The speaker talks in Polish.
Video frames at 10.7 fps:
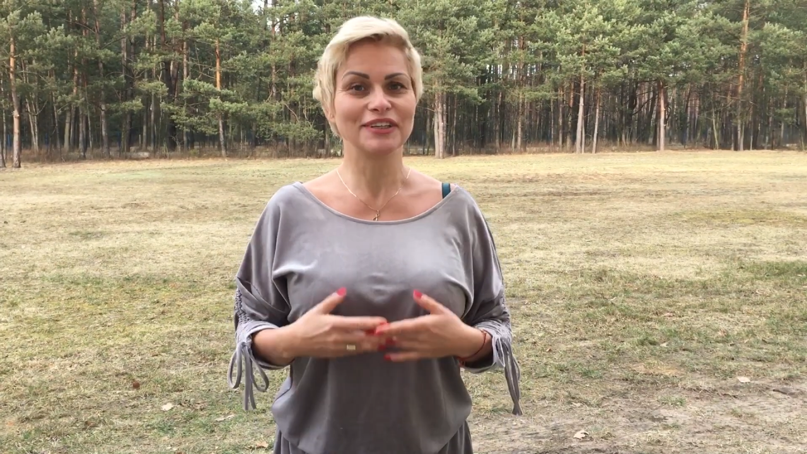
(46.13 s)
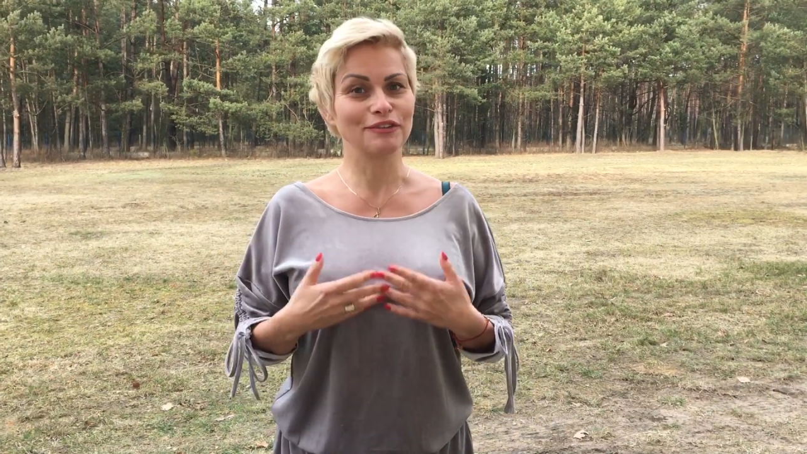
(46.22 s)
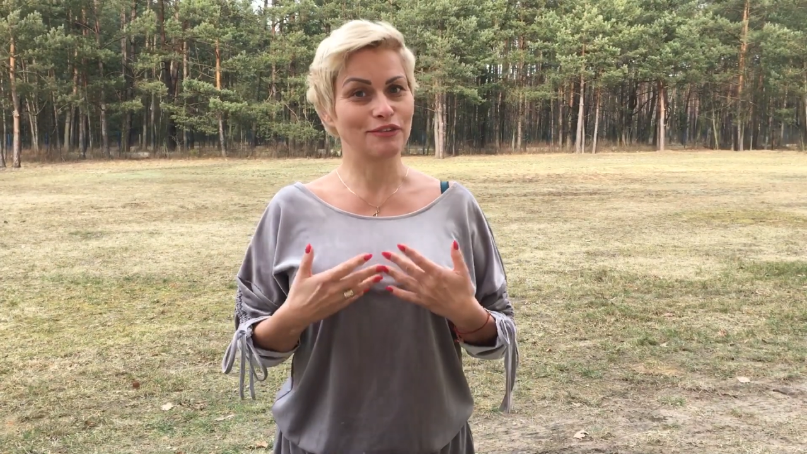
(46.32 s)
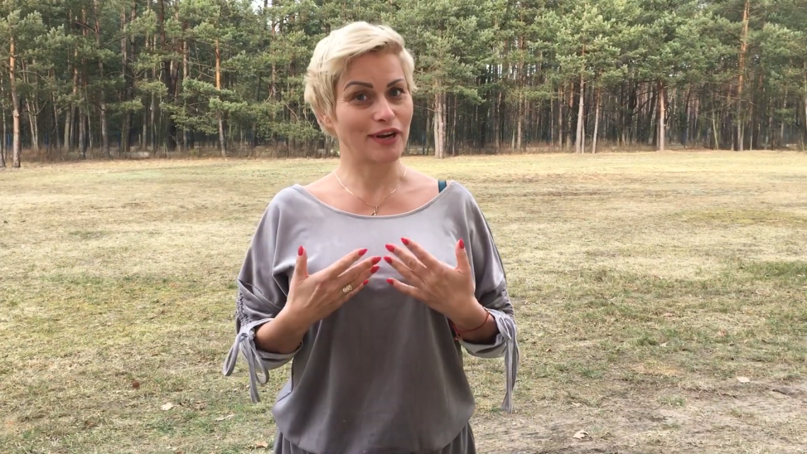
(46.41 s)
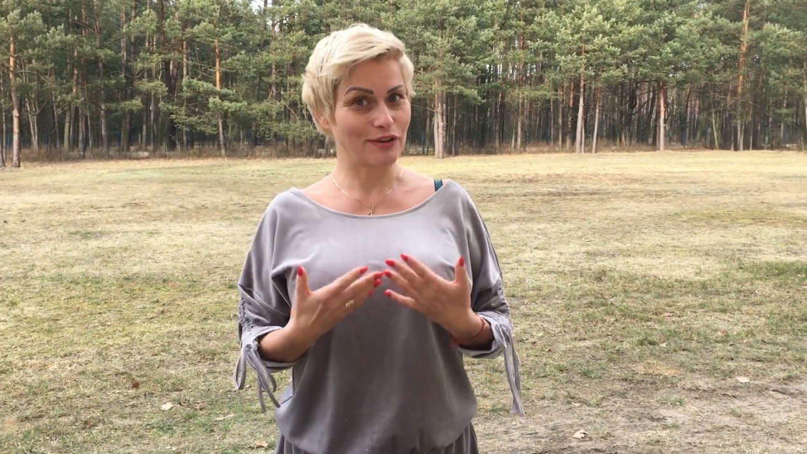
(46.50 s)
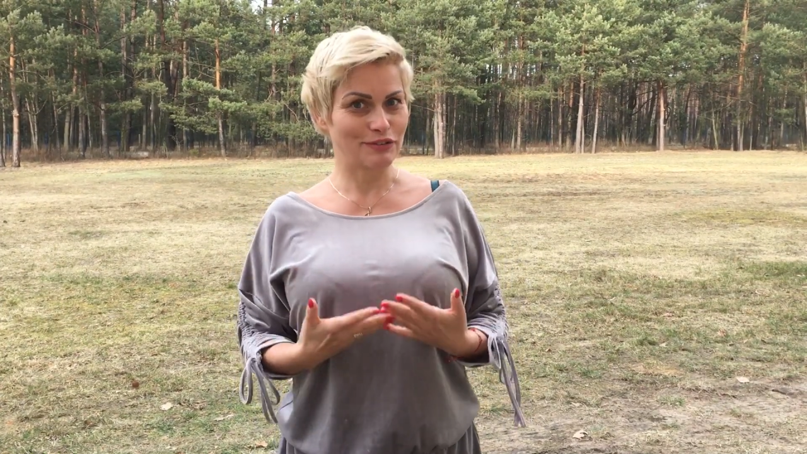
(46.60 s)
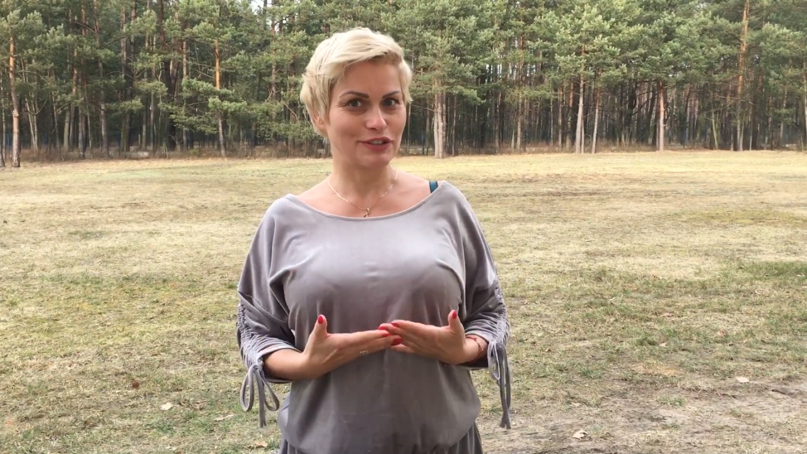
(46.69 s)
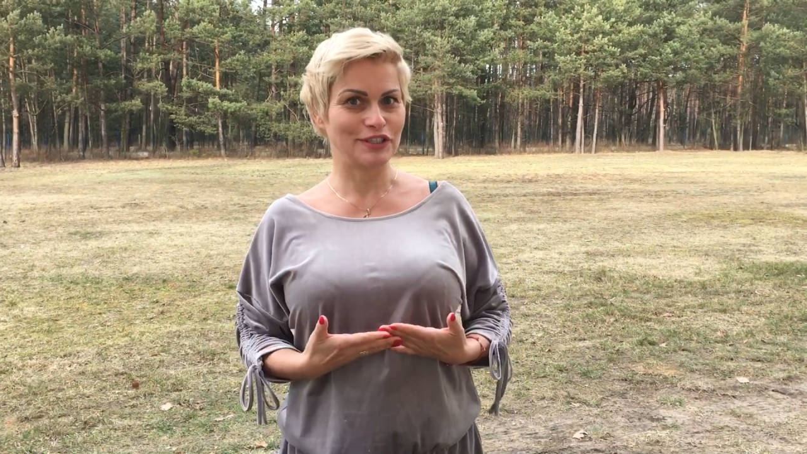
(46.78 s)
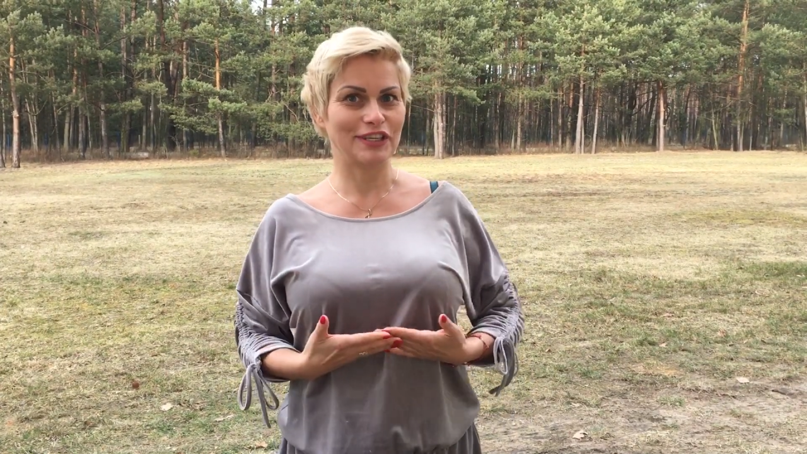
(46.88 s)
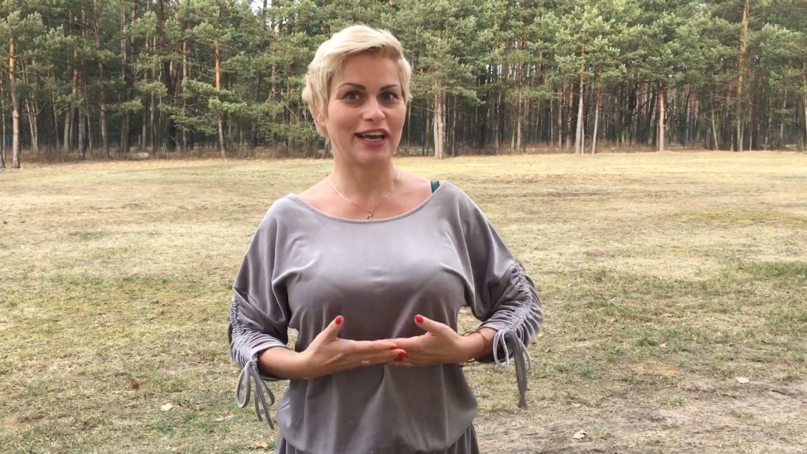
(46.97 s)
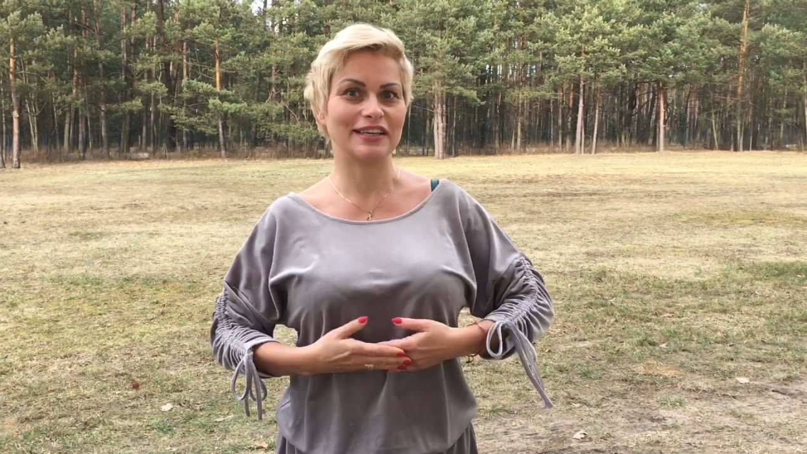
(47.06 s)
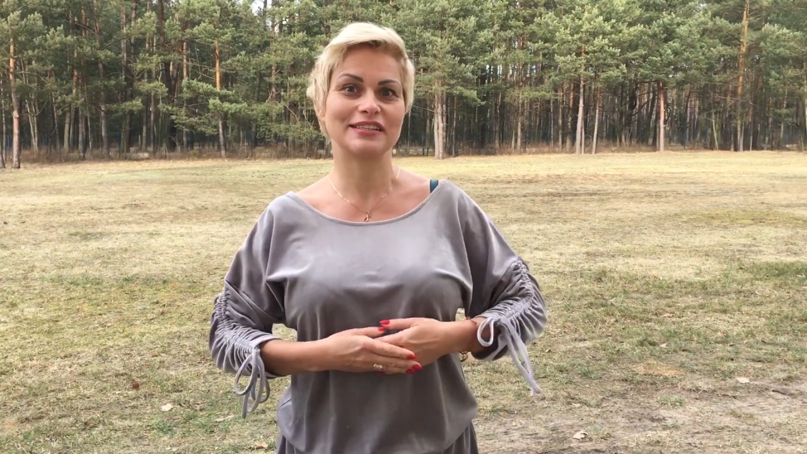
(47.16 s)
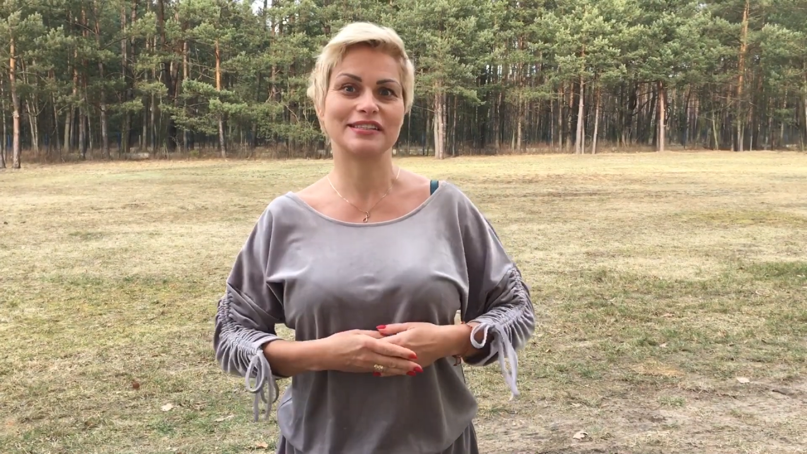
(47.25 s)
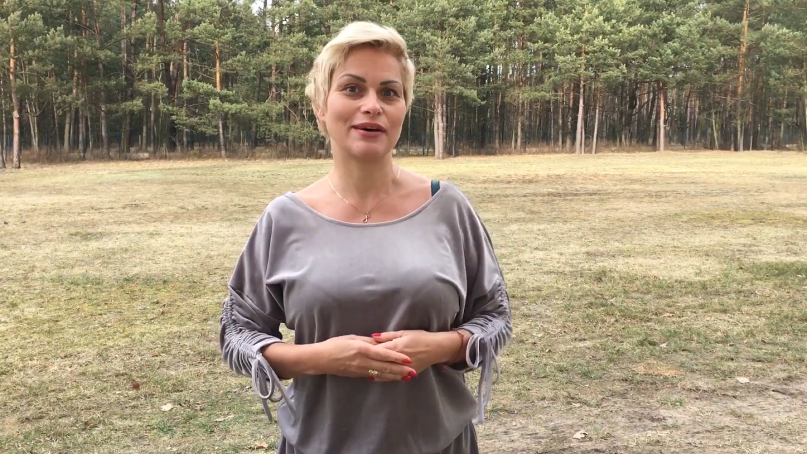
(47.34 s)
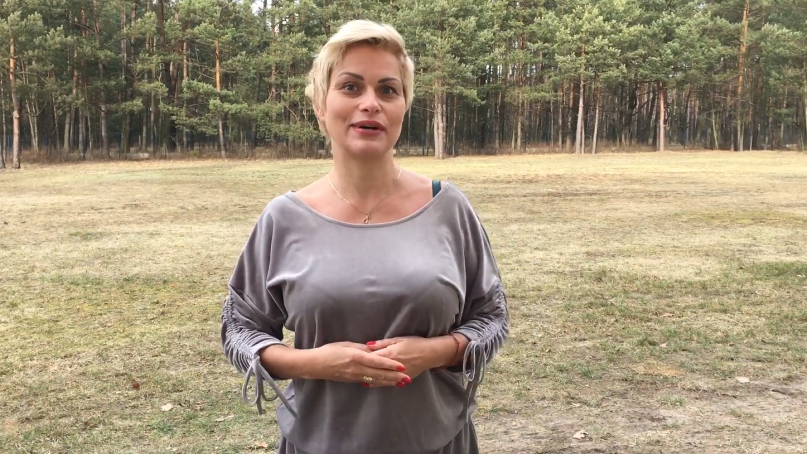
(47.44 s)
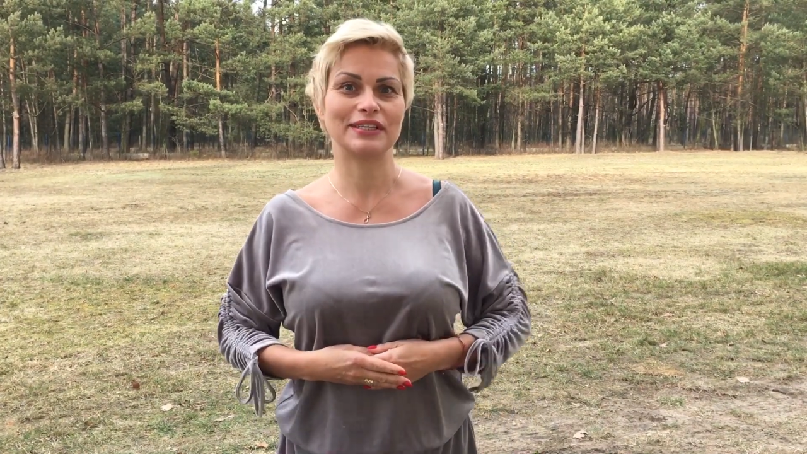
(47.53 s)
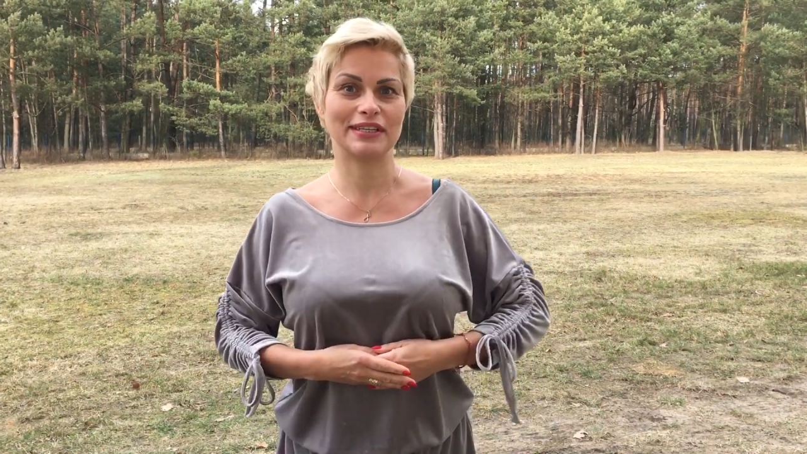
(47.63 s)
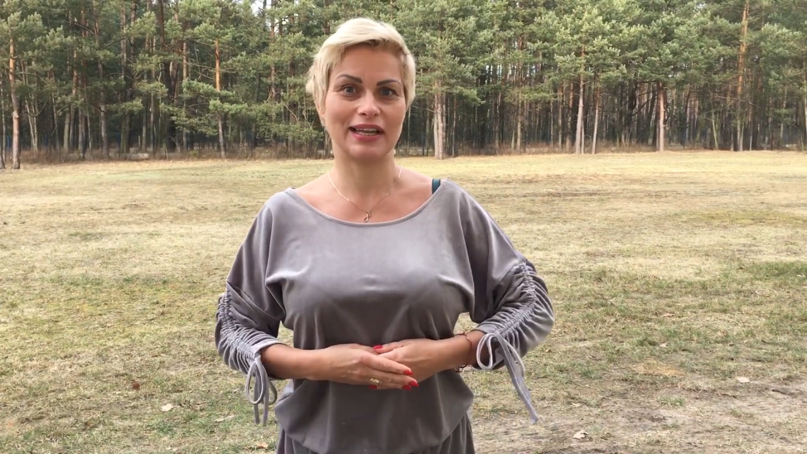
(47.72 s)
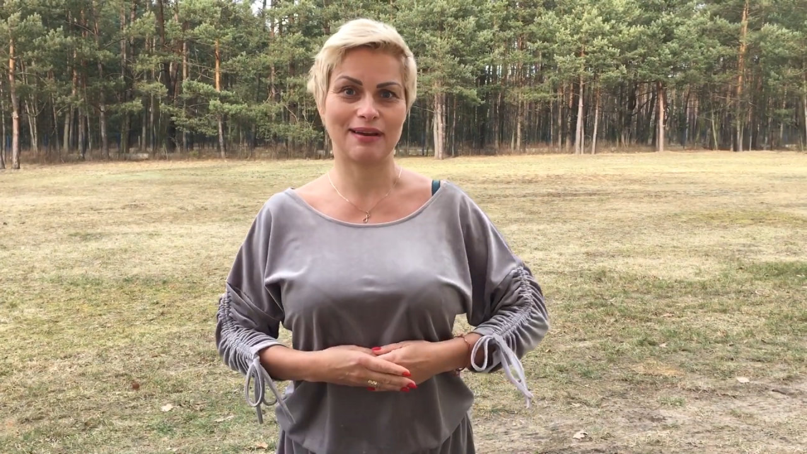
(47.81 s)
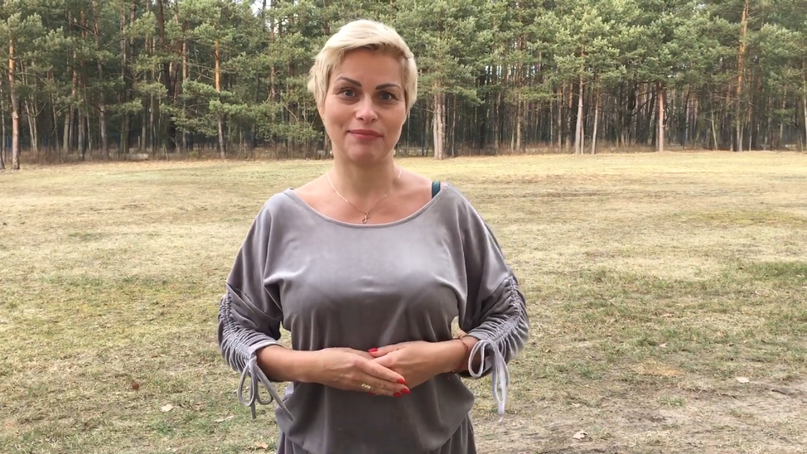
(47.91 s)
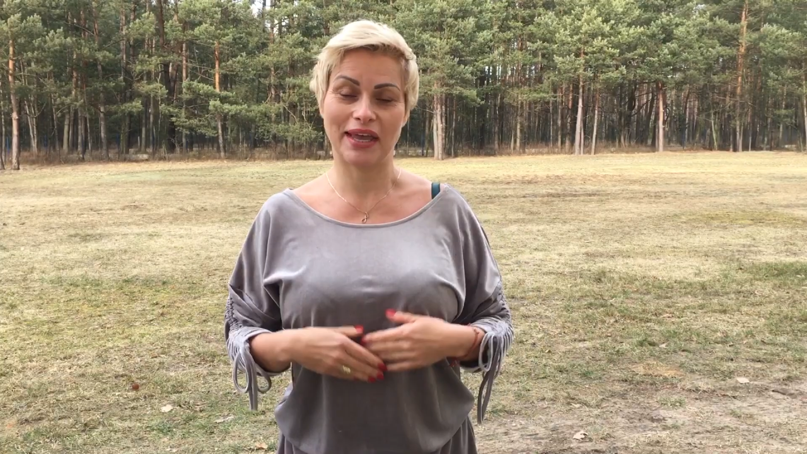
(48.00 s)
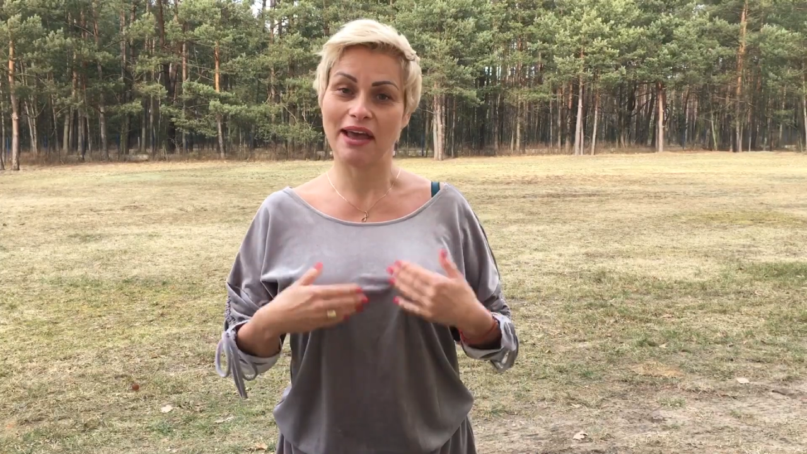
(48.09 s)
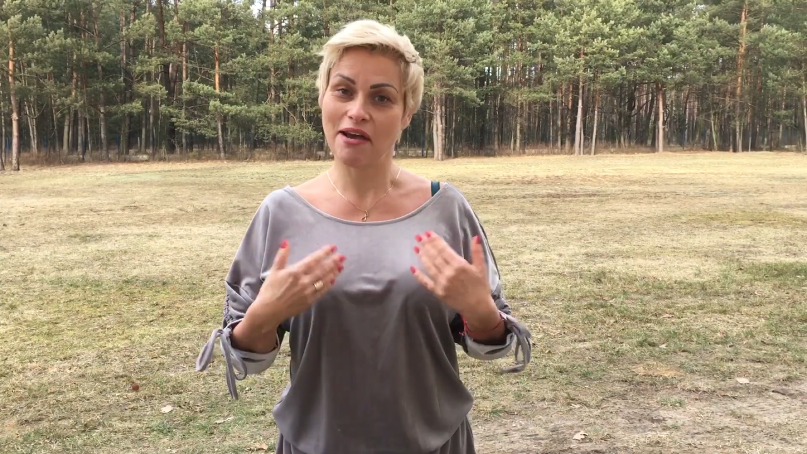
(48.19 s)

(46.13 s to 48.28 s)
która już dzisiaj stała się dla mnie